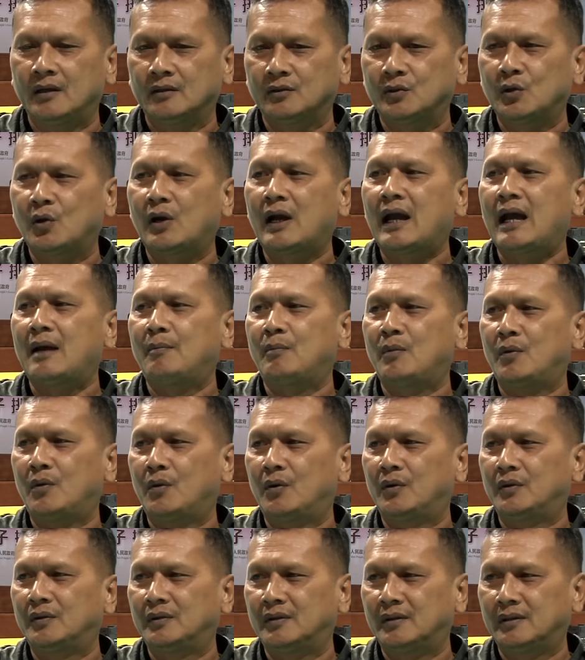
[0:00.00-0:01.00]
ช่วง5โมง
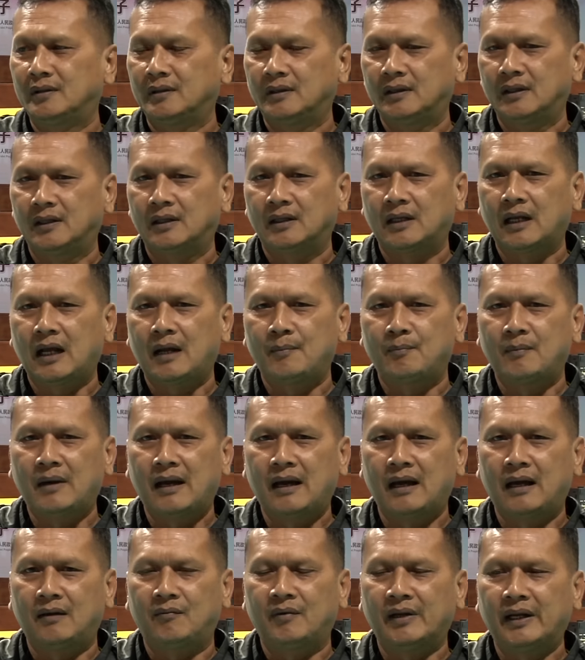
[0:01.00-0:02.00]
นะครับมา
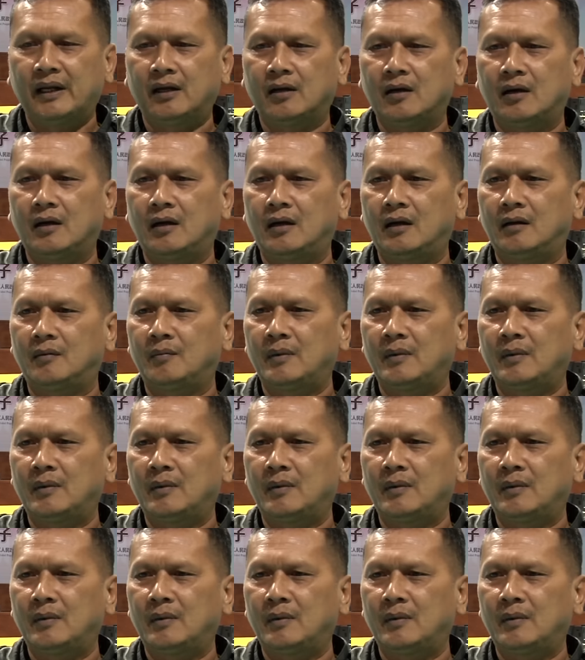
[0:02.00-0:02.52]
วันนี้ก็